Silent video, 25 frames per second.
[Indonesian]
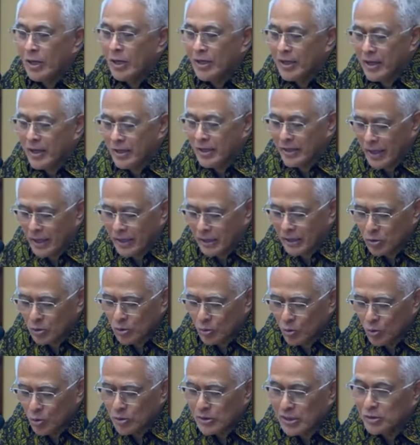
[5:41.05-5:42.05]
Oleh karena
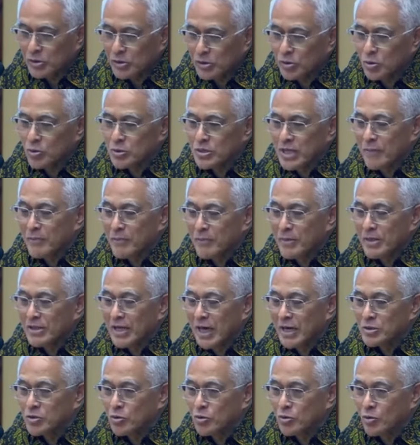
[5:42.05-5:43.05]
itu tentu saya
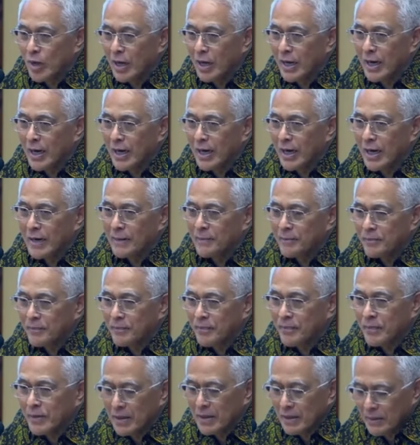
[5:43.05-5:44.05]
minta juga
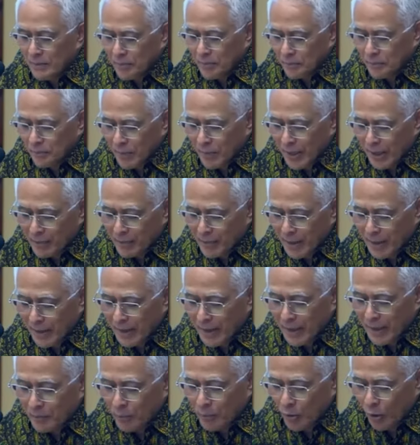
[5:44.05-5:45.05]

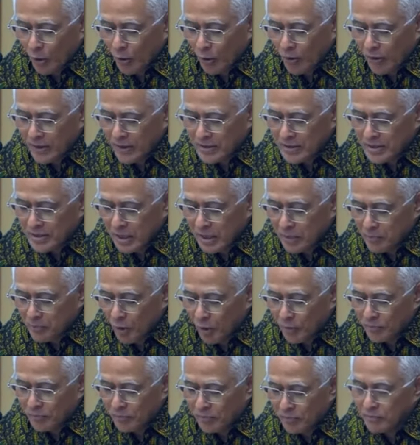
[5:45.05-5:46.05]
bagaimana progress
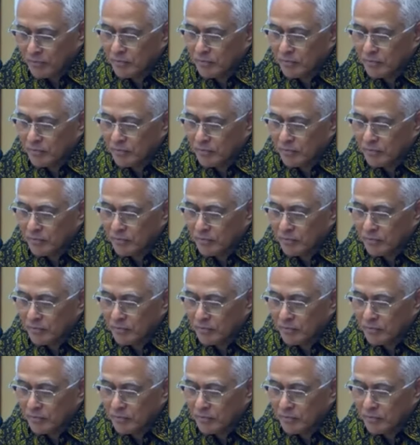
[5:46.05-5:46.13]
report